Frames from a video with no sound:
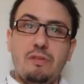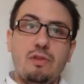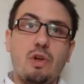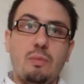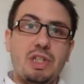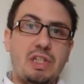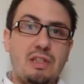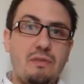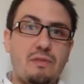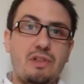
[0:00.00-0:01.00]
de votre
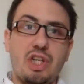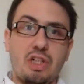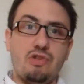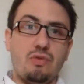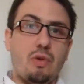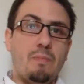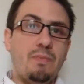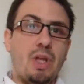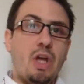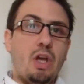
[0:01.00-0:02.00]
objectif chaque jour.
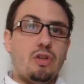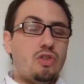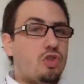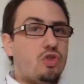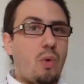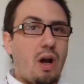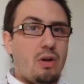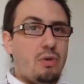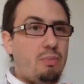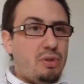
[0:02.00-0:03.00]
Que ce
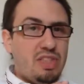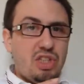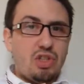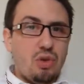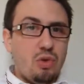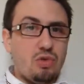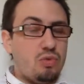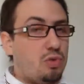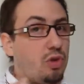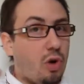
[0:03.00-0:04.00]
soit une petite chose
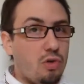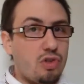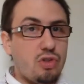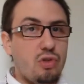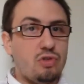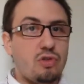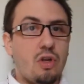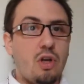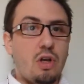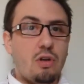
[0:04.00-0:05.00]
ou une grande chose
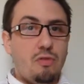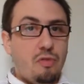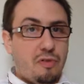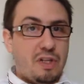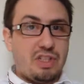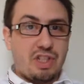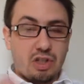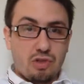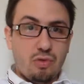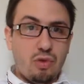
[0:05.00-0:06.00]
que vous faites
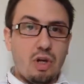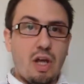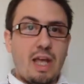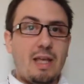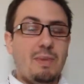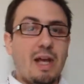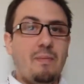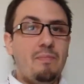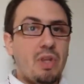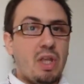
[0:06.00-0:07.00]
chaque jour, eh
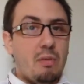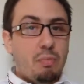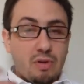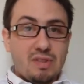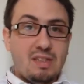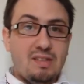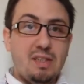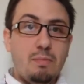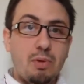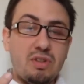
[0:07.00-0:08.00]
bien,
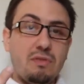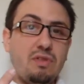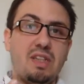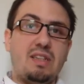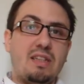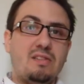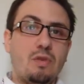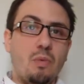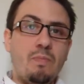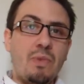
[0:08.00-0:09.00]
pensez-y, posez-vous cette
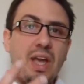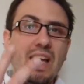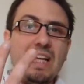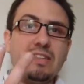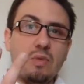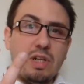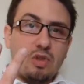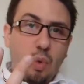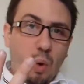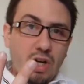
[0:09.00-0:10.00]
question. Quelles sont les
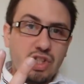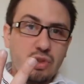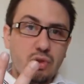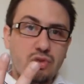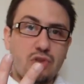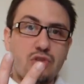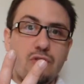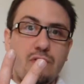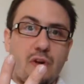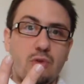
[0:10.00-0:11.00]
trois choses que
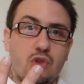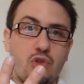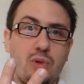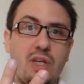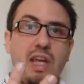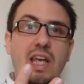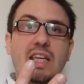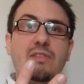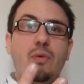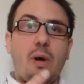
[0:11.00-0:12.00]
je vais faire aujourd'hui
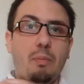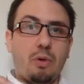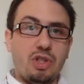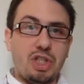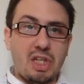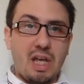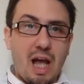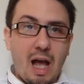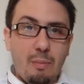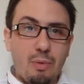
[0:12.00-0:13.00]
qui vont me rapprocher
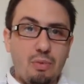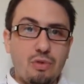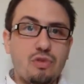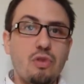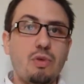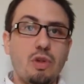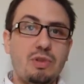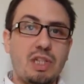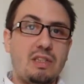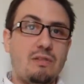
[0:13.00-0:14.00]
un peu plus de mon
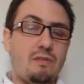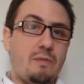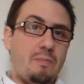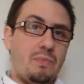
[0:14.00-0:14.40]
objectif